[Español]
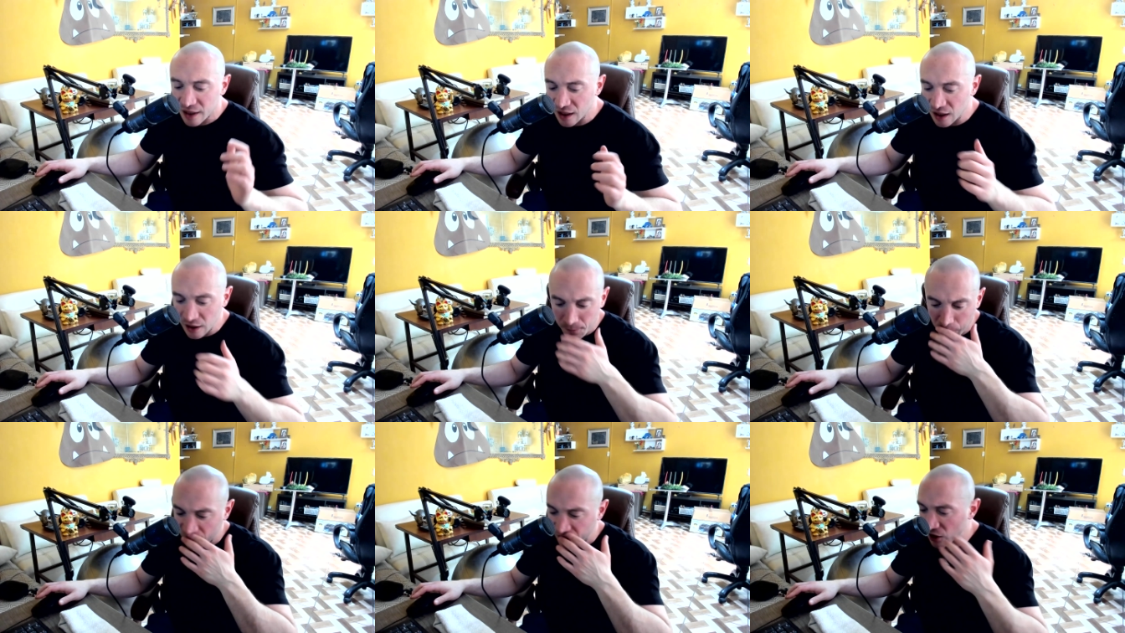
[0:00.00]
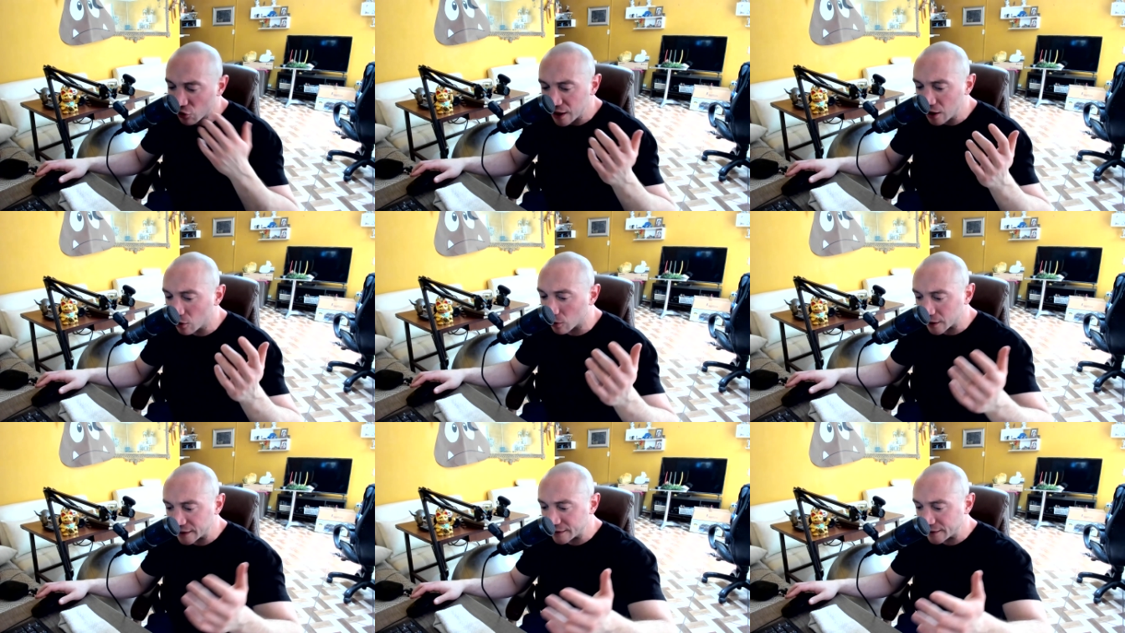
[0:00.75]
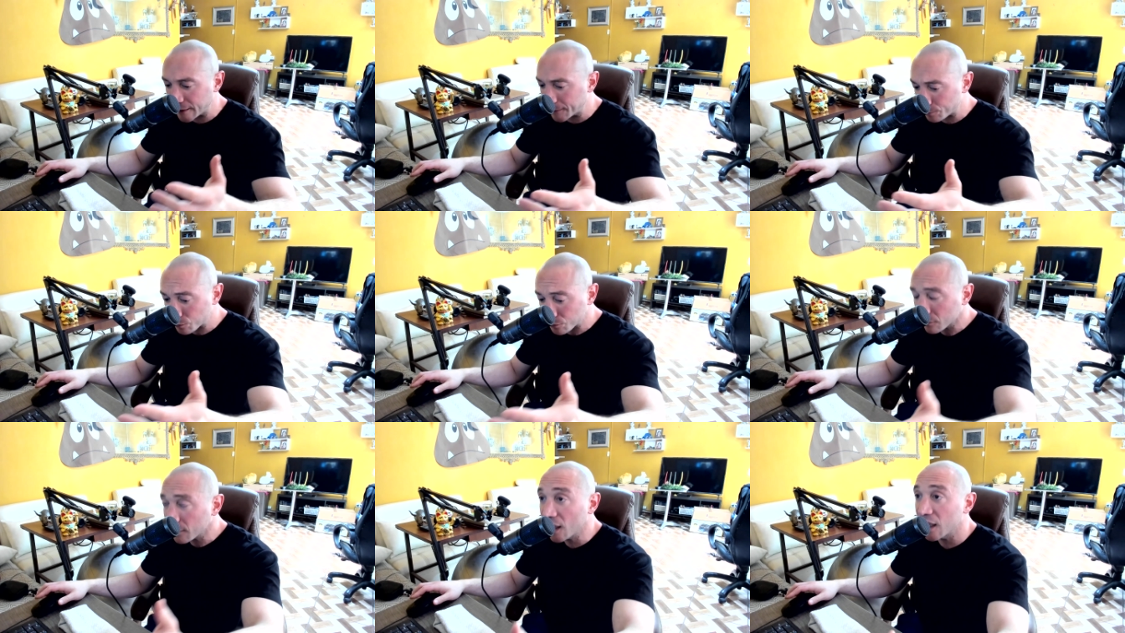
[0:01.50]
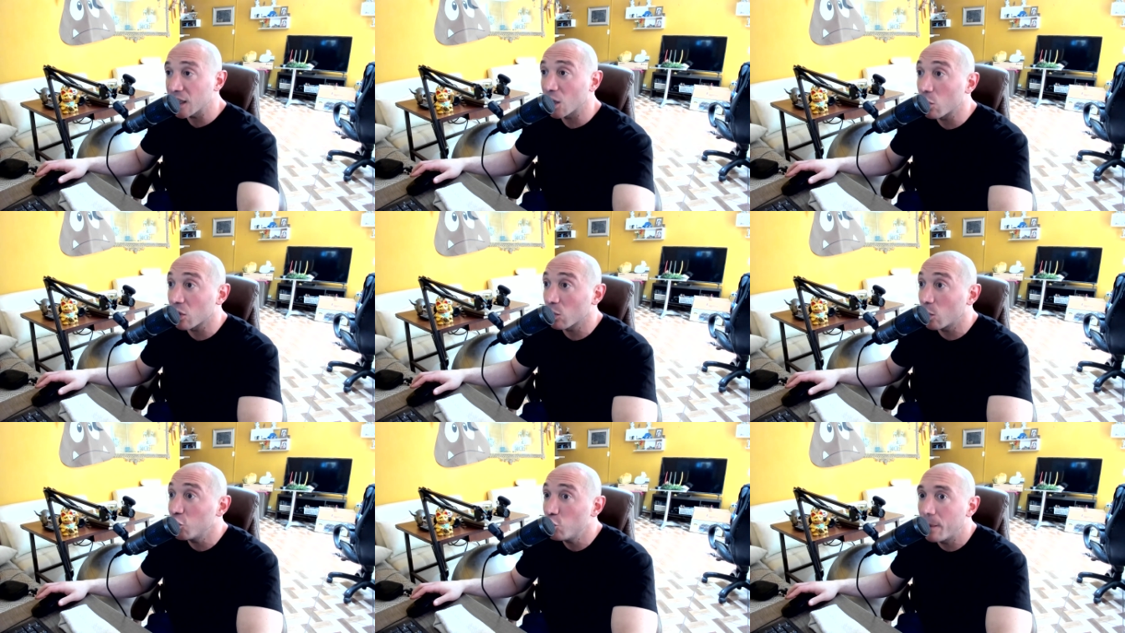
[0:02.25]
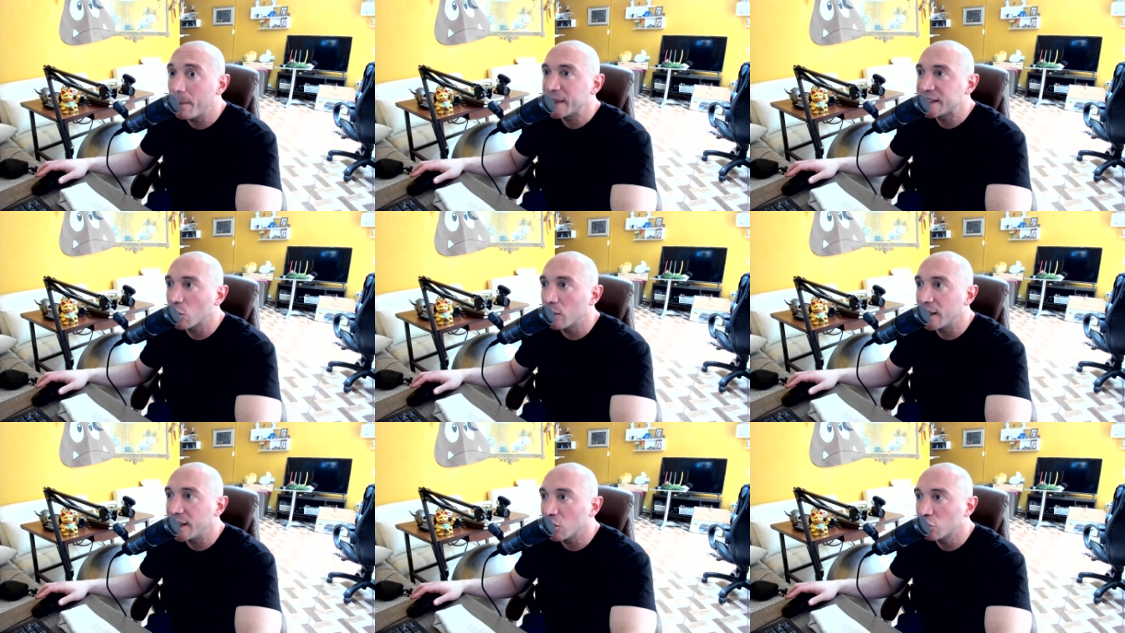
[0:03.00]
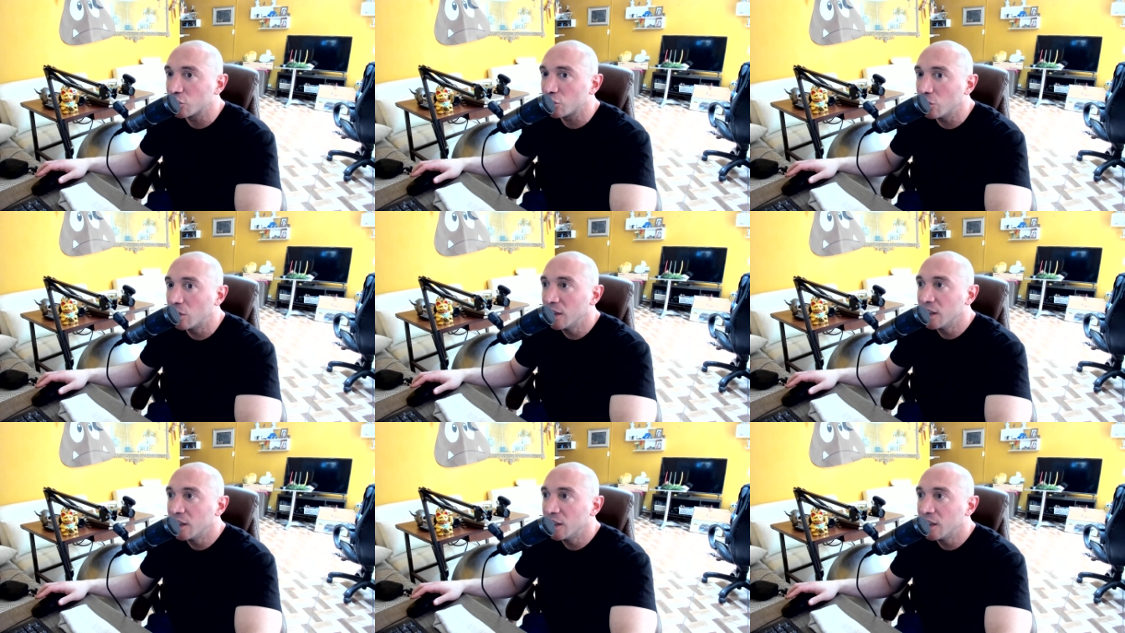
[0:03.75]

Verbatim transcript: ¿Y, y por qué lo digo? Este, recuerdo cuando yo empecé con el negocio,